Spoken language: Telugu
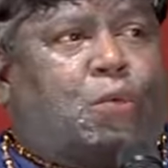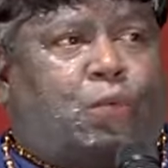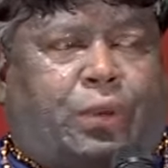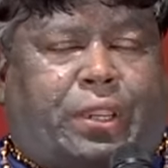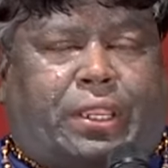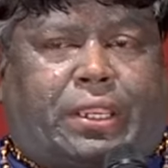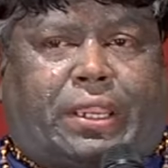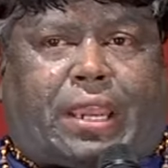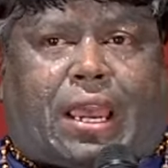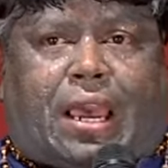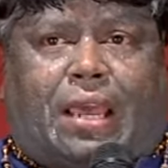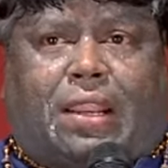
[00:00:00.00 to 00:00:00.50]

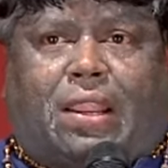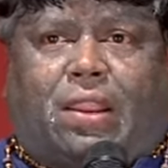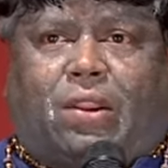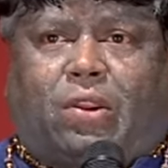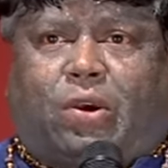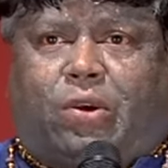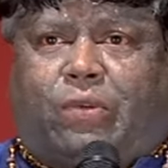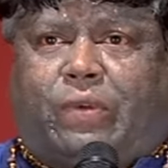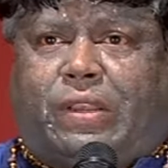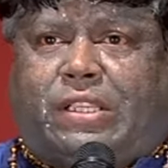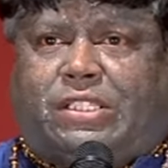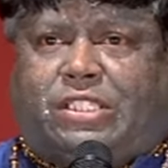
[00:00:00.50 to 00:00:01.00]
ఉయ్యాలలో
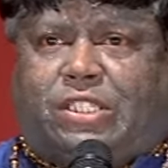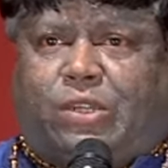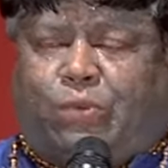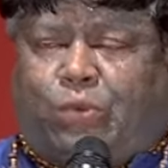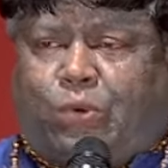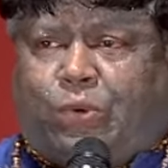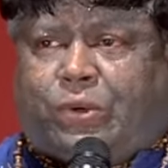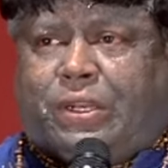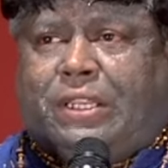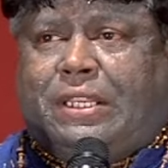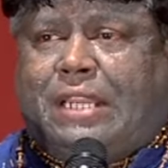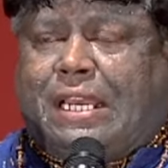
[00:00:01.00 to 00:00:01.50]
వేసి
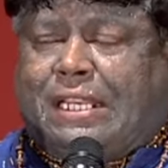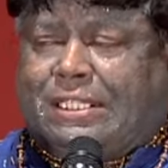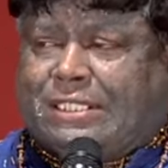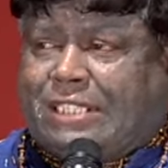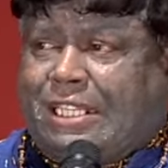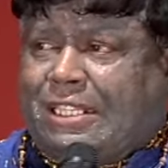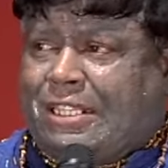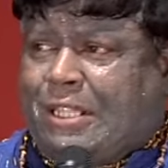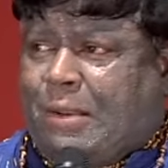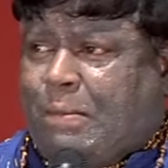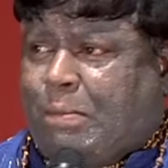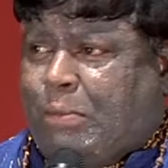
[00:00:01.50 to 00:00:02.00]
ఊగిన
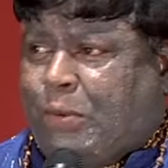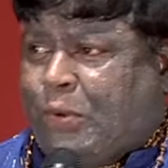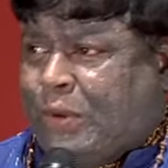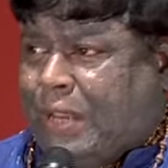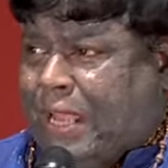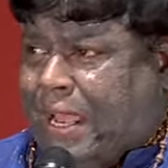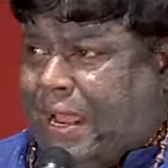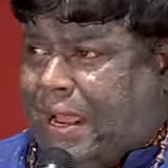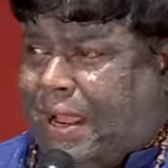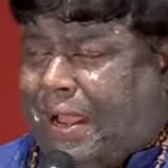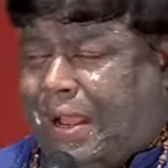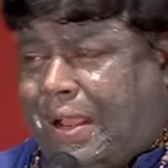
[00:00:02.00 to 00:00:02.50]

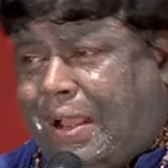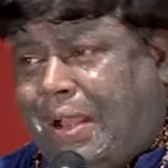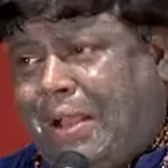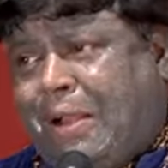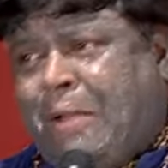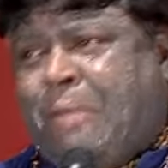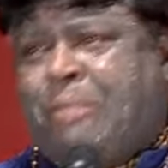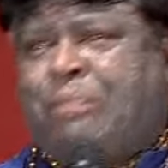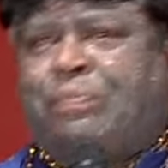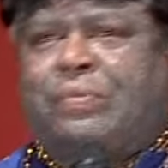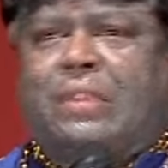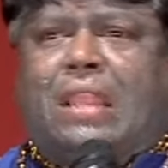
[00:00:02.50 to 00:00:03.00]
చందంబూనా
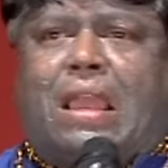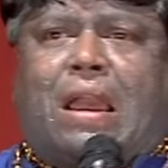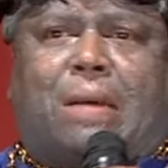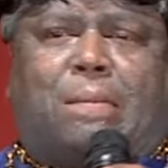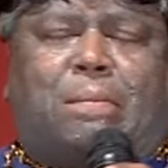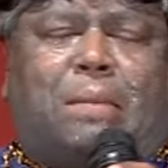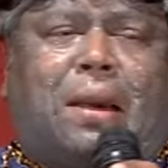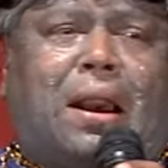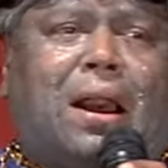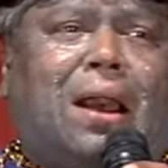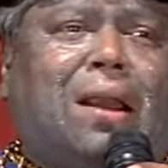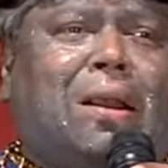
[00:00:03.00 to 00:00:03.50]

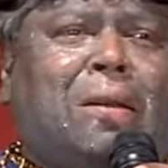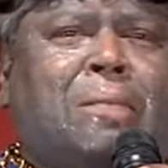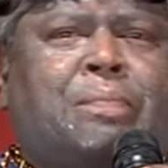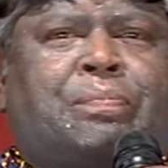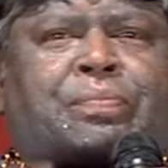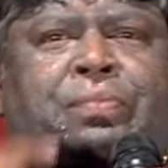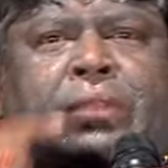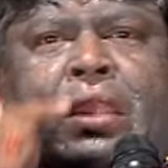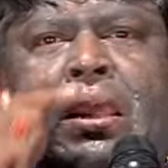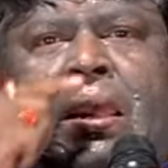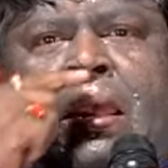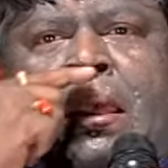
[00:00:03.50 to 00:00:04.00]
అమ్మా
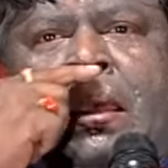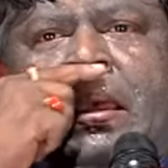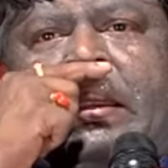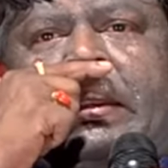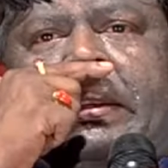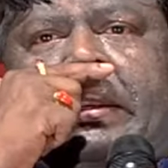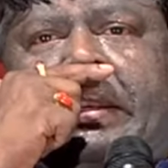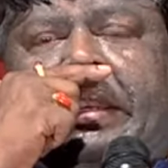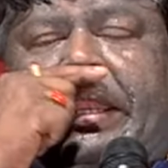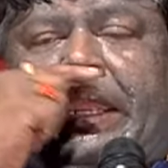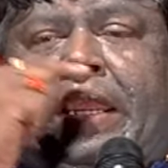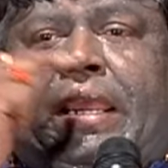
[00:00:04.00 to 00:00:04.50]

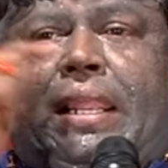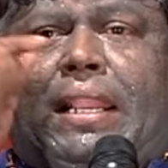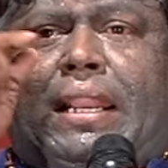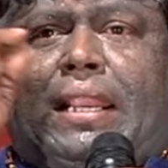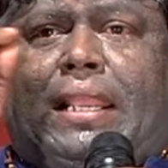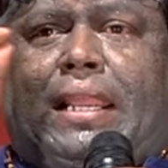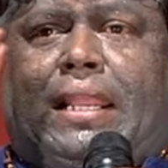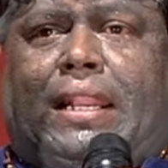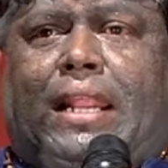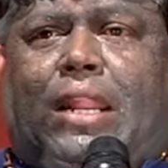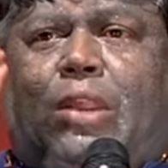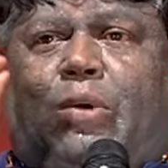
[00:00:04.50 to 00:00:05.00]
నీ లీలలు